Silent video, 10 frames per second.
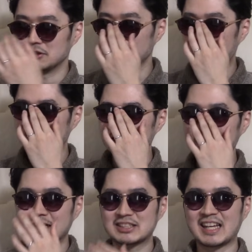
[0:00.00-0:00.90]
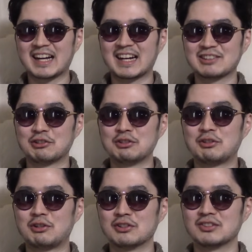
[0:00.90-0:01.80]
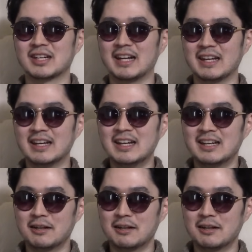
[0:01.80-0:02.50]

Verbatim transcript: いまだになんか捨てはけがどうのこうのというかね、